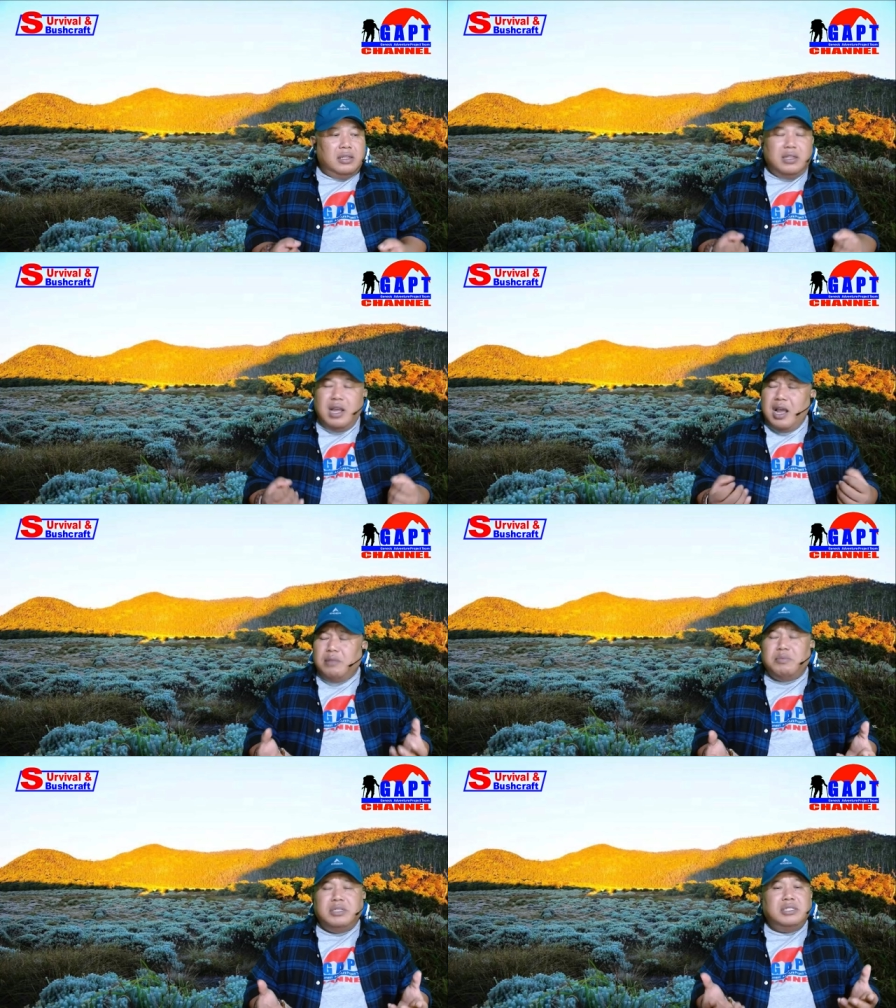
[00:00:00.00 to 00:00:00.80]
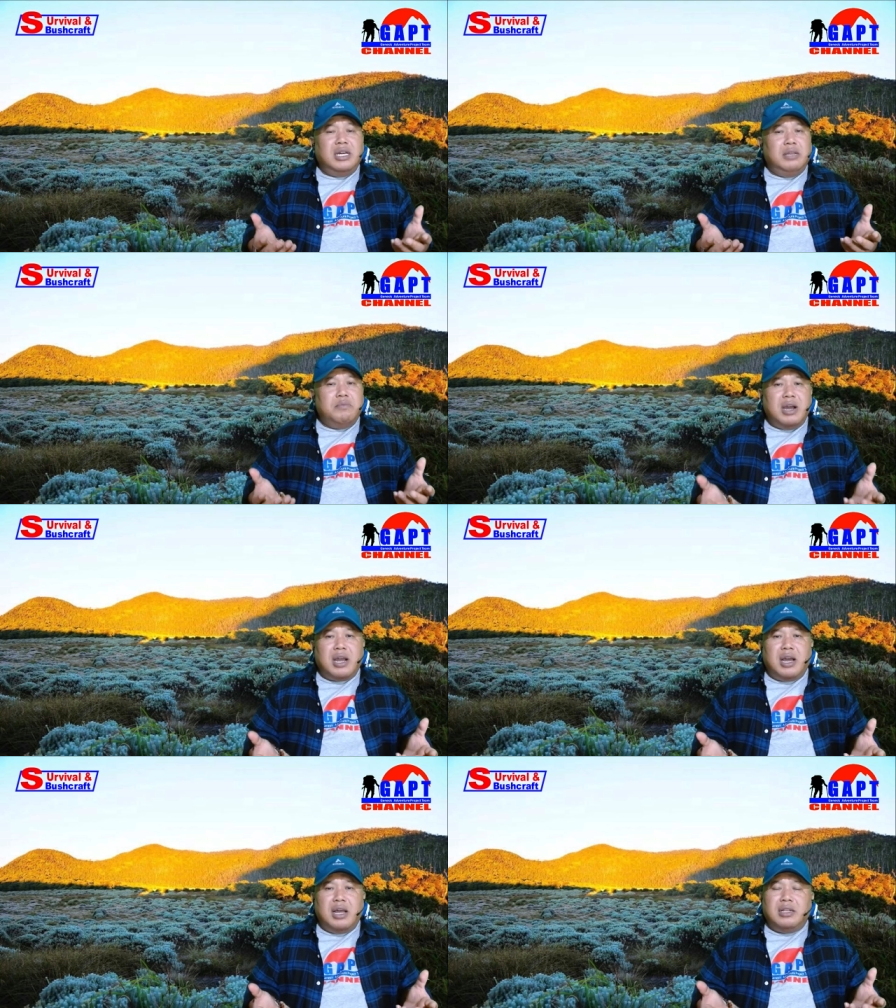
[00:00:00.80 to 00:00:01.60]
dan mencari
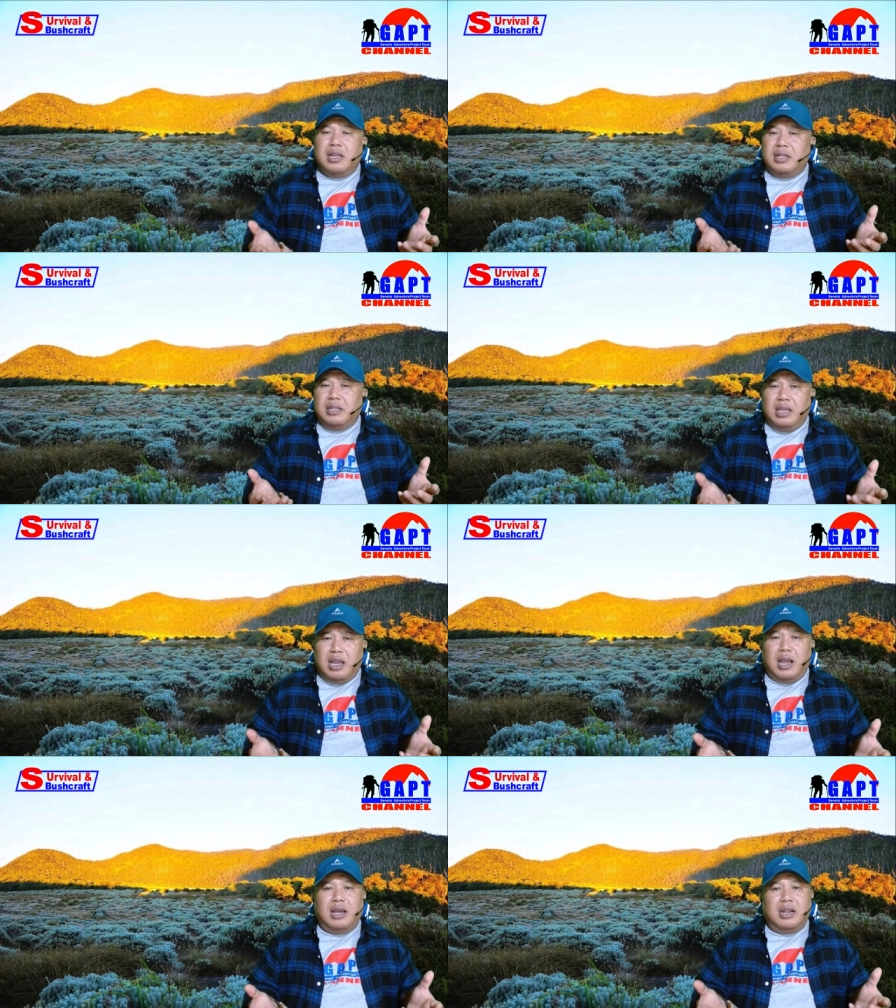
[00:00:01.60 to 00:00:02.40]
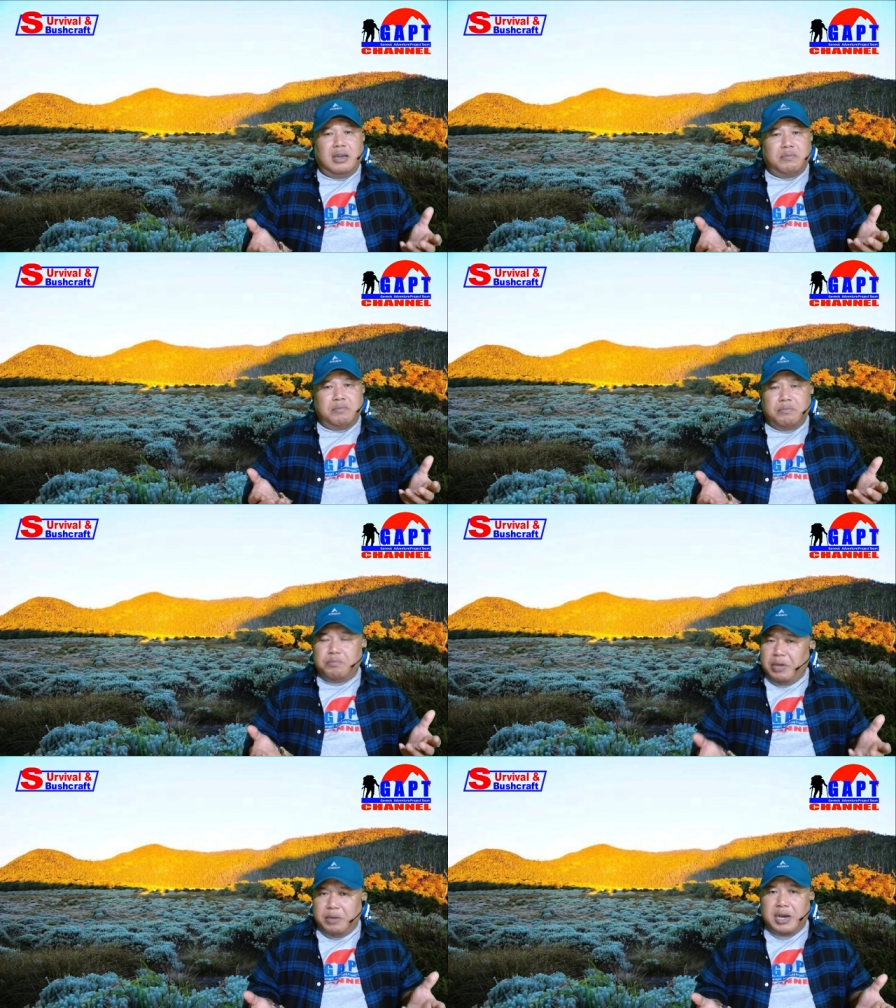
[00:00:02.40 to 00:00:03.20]
makan di alam
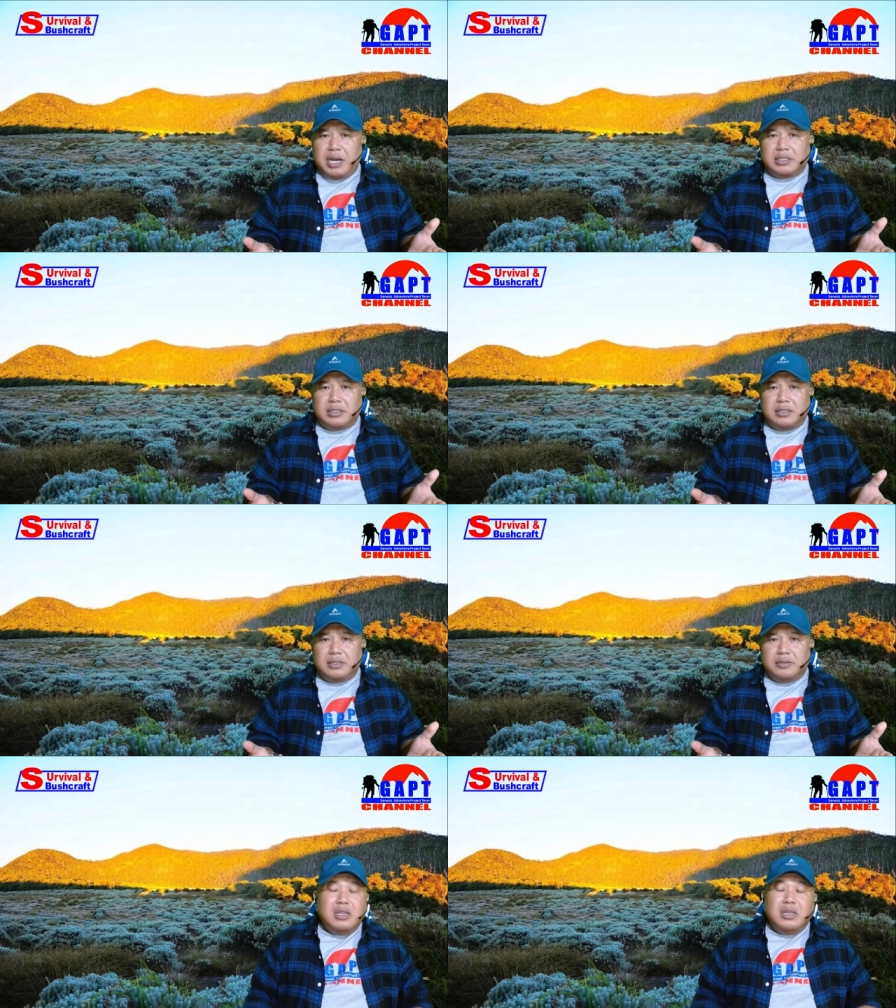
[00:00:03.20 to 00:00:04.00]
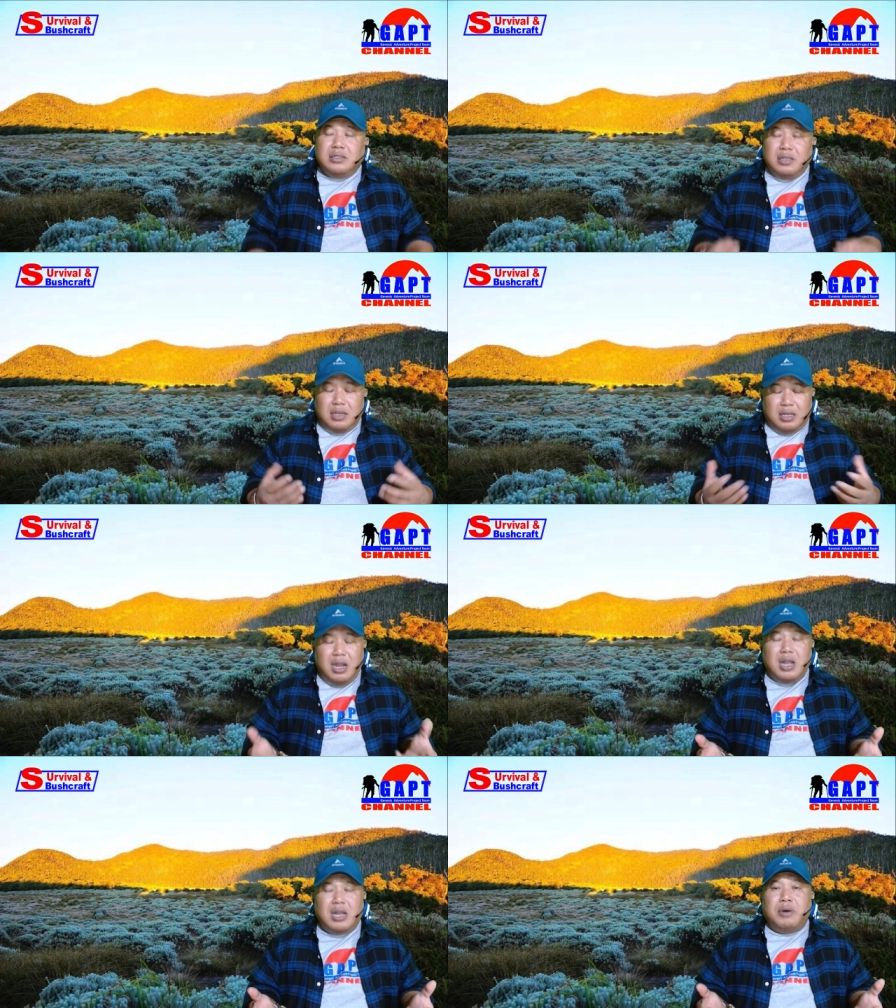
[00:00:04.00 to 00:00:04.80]
bebas,
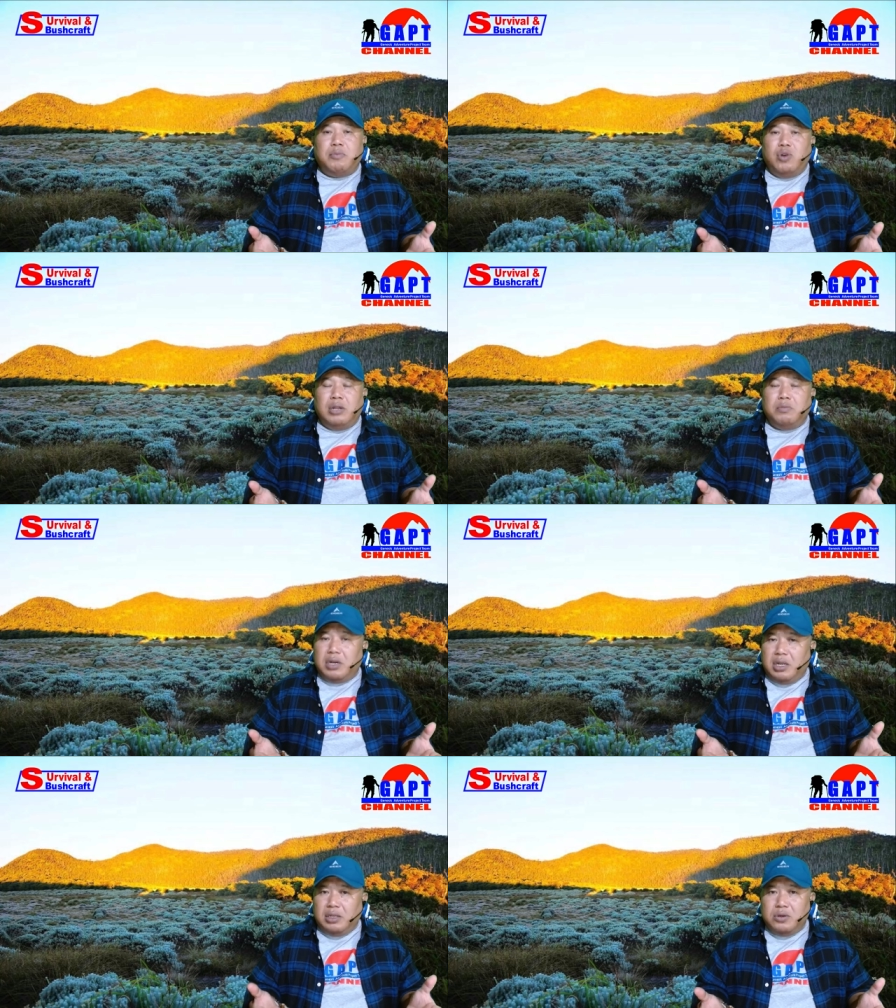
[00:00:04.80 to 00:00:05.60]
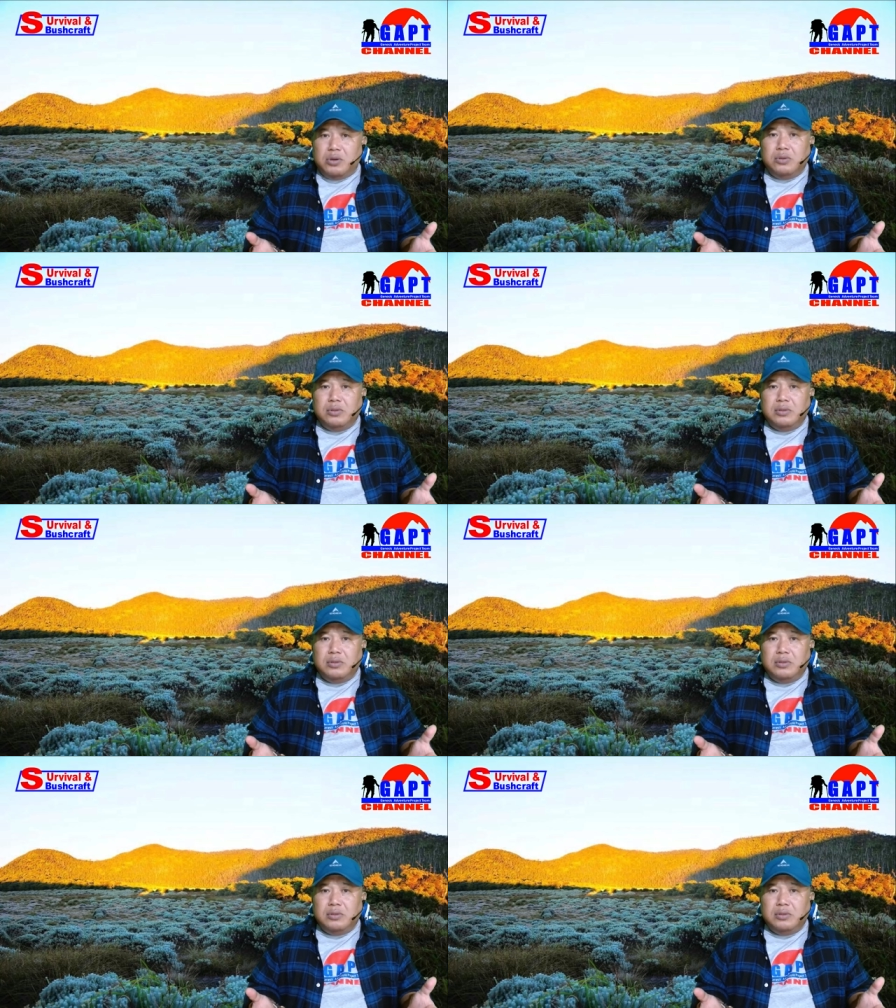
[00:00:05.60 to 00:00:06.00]
serta kemampuan berlindung